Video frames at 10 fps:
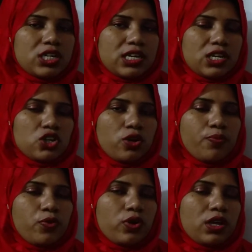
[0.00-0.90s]
সেটা
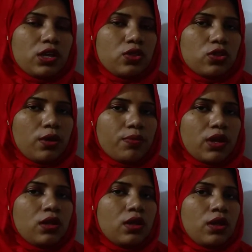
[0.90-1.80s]
সম্পর্কে কিন্তু আমরা
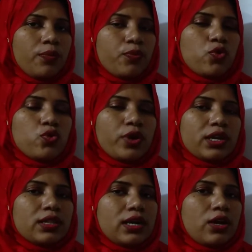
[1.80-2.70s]
পূর্ণ
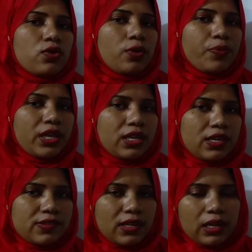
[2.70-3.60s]
একটি ধারণা পেয়ে
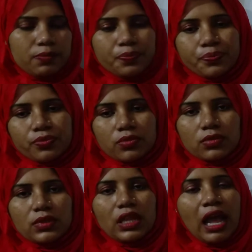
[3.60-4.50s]
গিয়েছিলাম
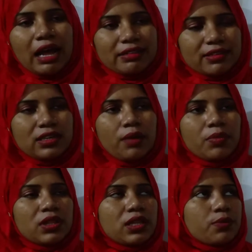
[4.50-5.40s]
আজকে
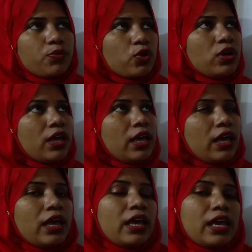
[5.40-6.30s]
আমরা দেখব
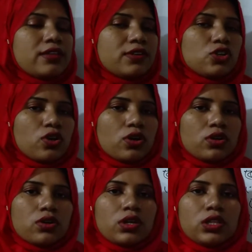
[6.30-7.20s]
এই যে
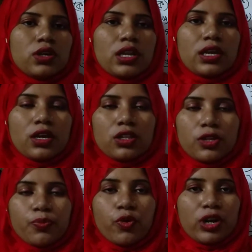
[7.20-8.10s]
সংরক্ষিত এলাকা
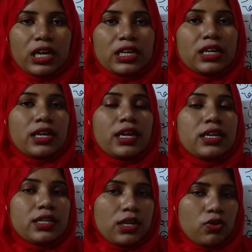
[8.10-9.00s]
অর্থাৎ প্রোটেক্টেড
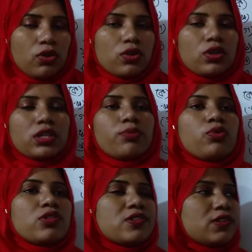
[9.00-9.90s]
এরিয়াগুলোর কথা
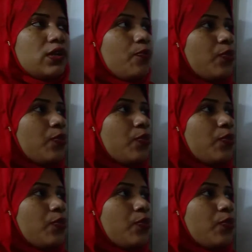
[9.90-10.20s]
বলছি